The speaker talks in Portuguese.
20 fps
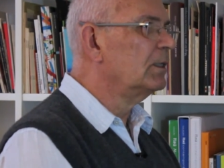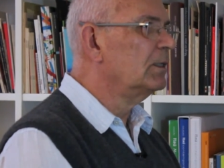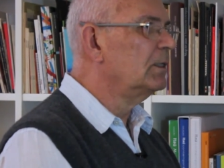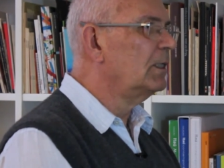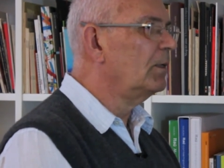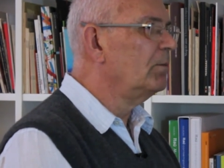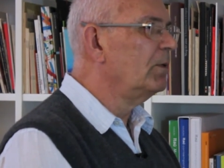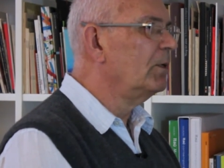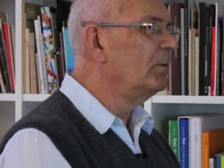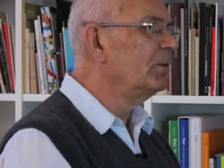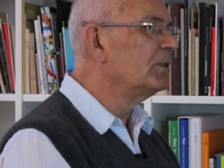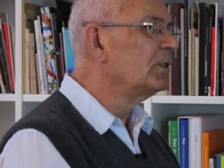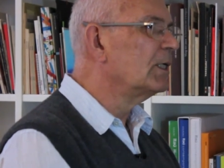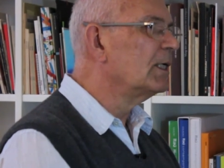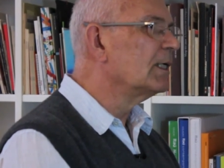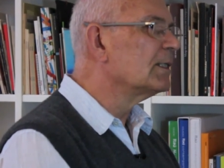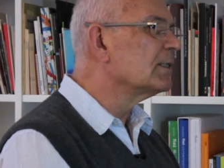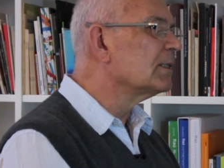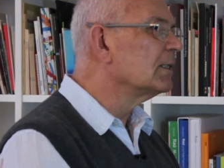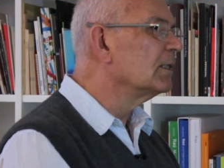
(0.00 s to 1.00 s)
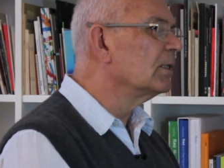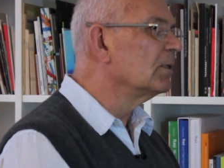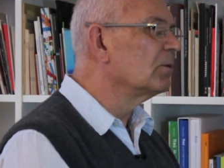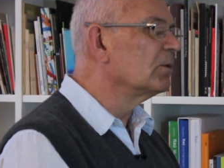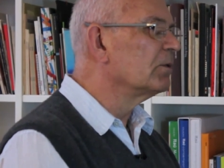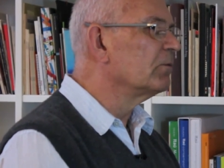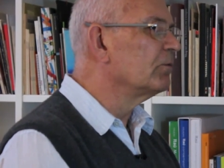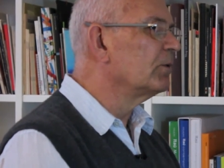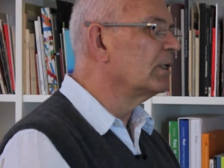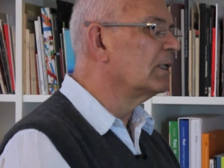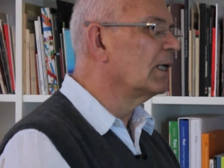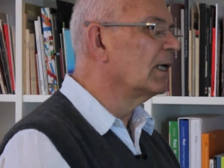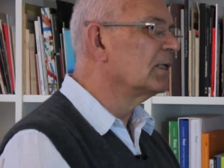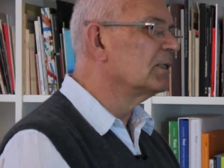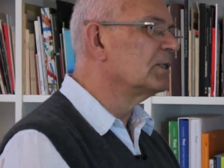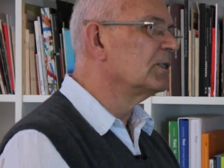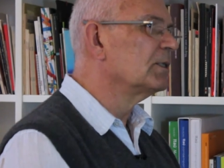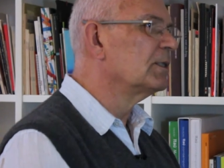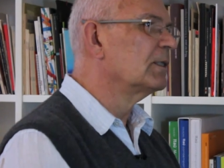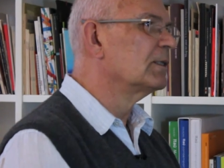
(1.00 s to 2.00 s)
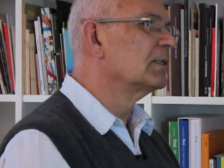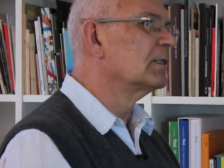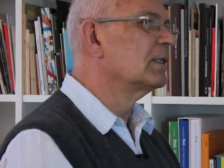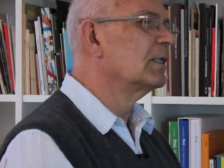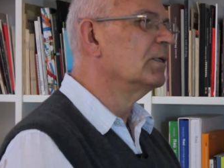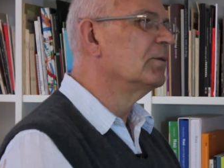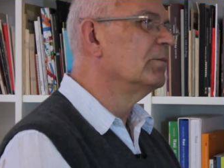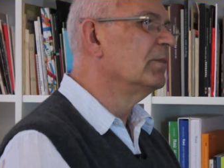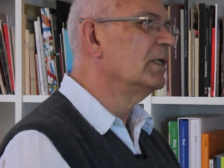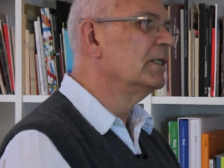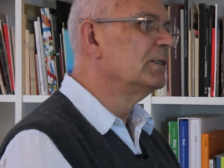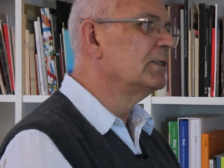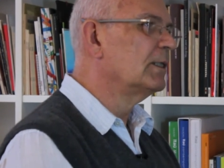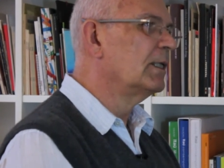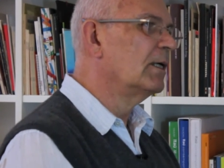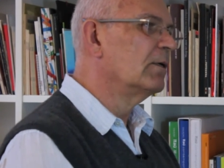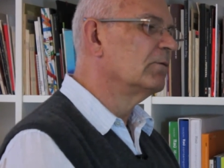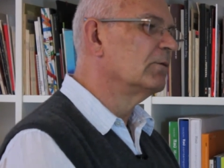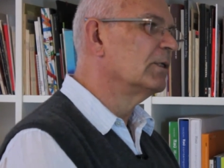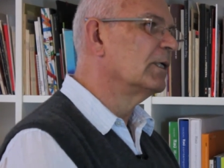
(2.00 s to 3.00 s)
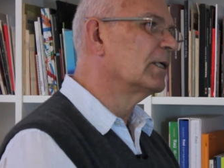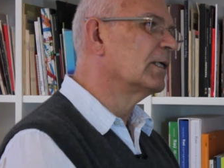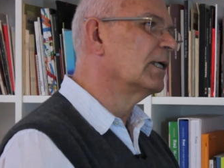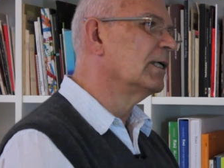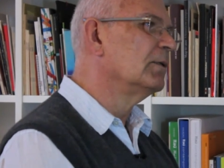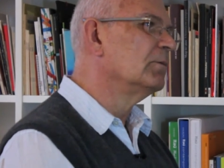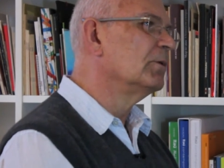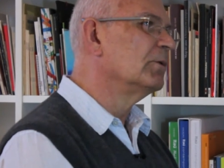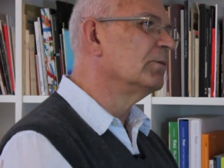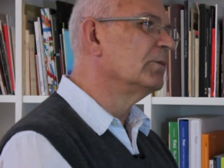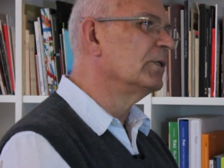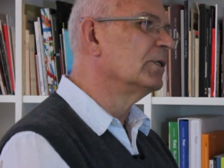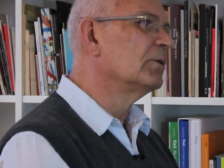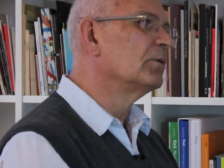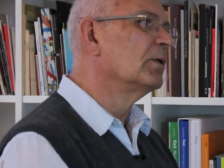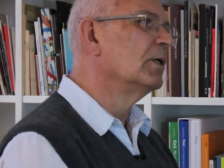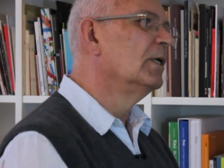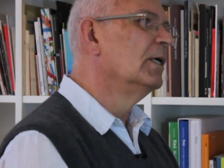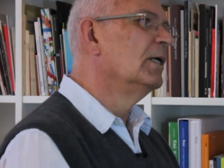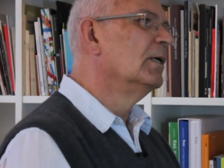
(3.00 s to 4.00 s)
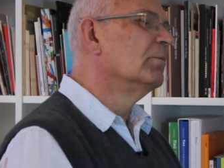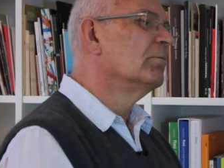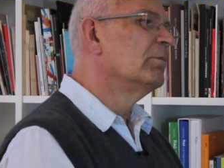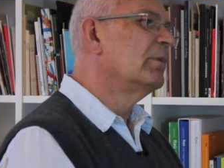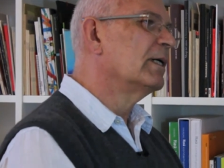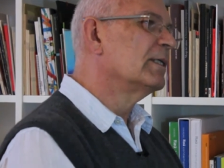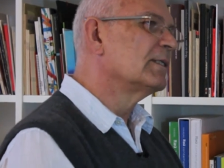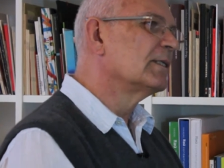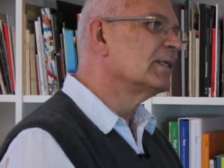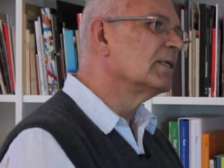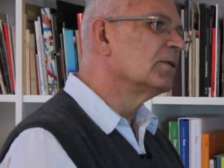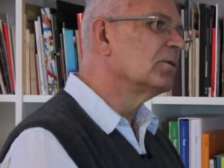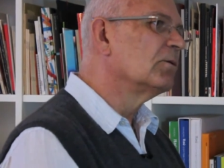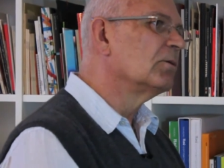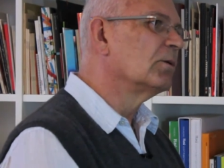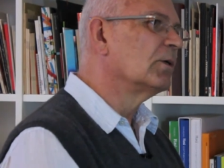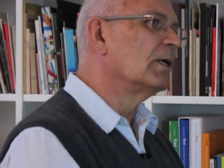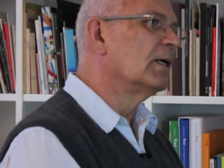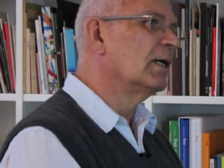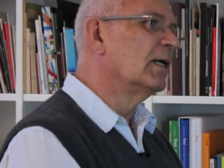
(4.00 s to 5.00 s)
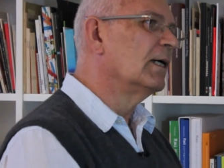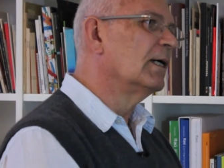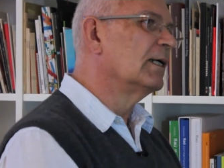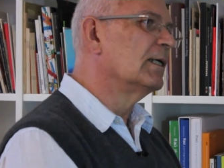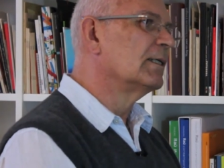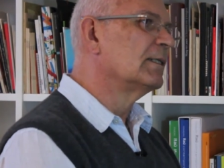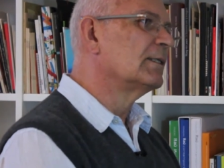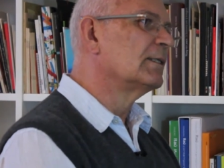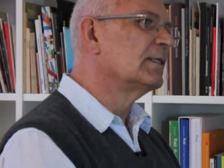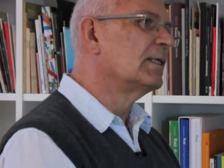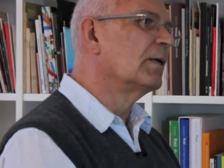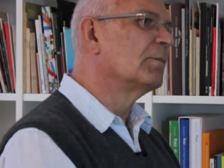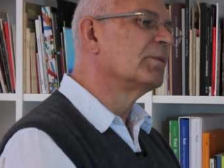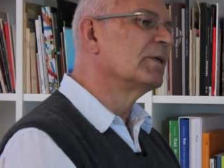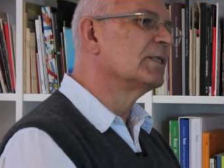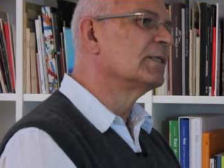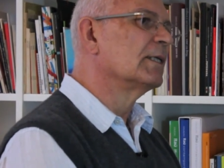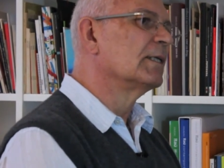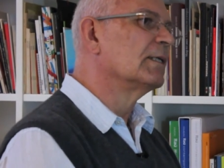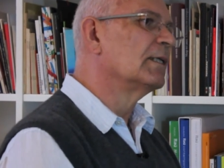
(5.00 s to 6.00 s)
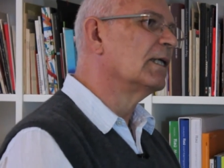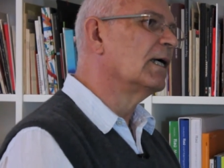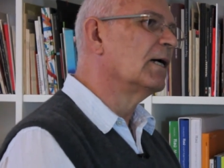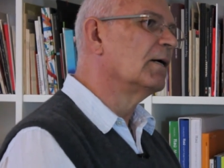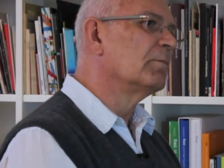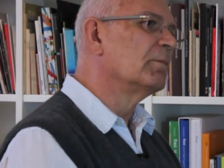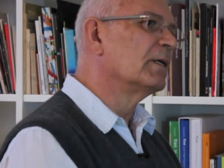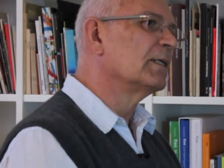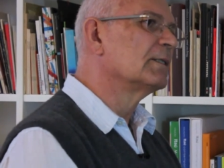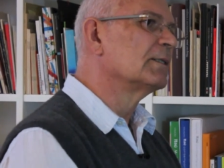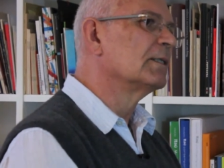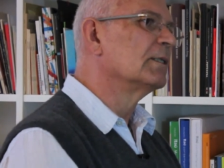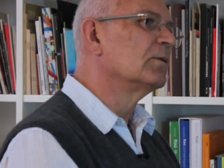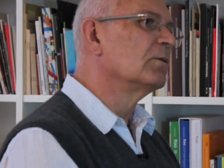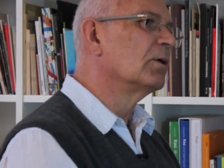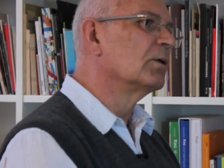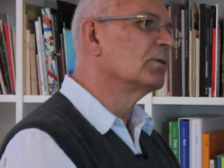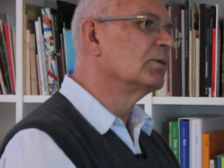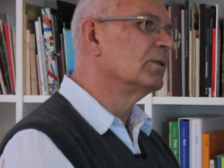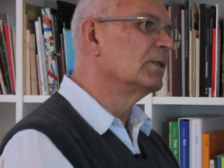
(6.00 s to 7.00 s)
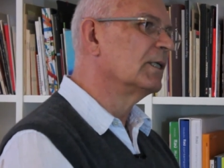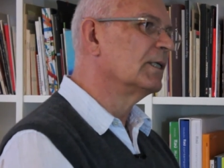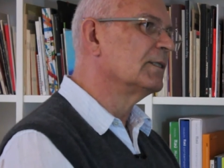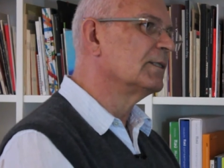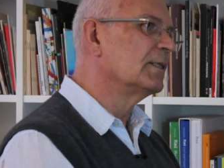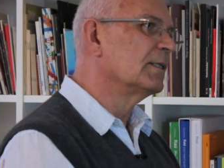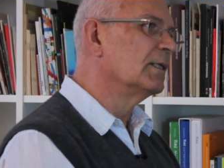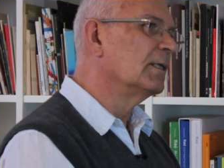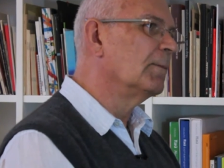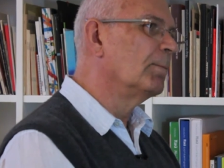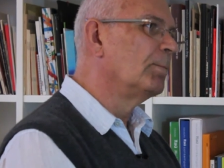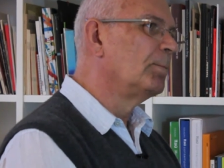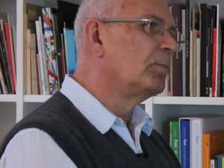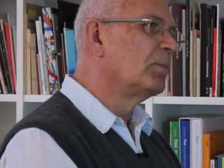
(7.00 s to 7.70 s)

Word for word: da mesma geração, enfim, artistas que também estavam naquele momento passando a se apresentar, passando a acontecer.